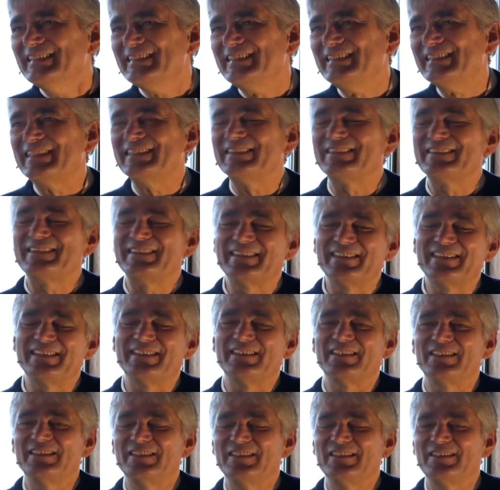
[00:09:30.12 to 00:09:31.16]
die also hier
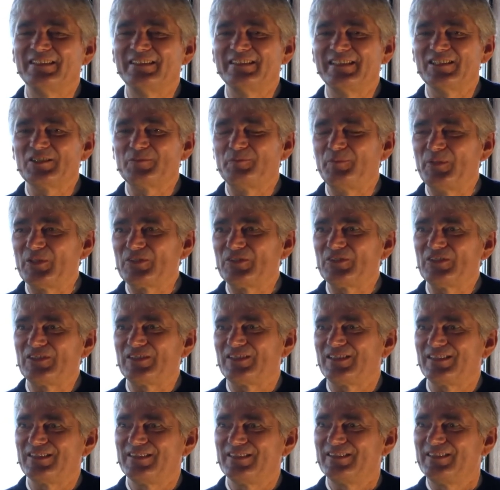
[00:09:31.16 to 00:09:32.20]
äh, jetzt plötzlich
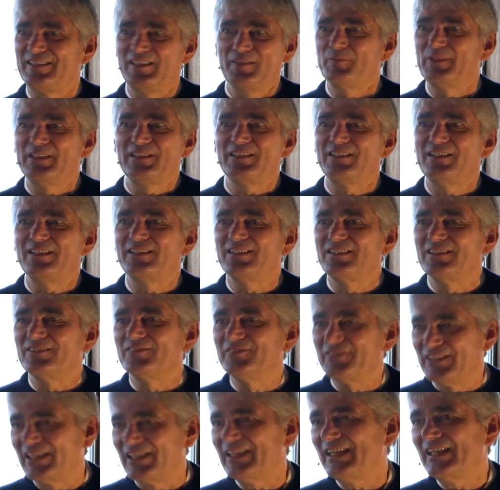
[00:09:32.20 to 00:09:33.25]
Seemänner
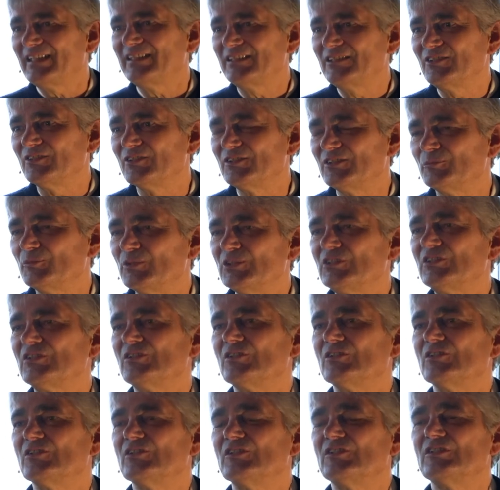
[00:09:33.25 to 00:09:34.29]
waren und
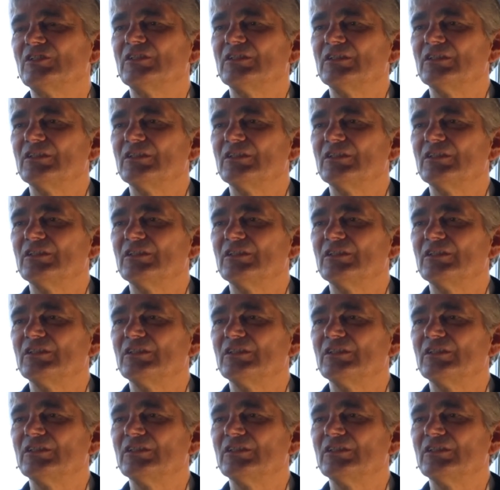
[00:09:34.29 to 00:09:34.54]
mussten und die äh,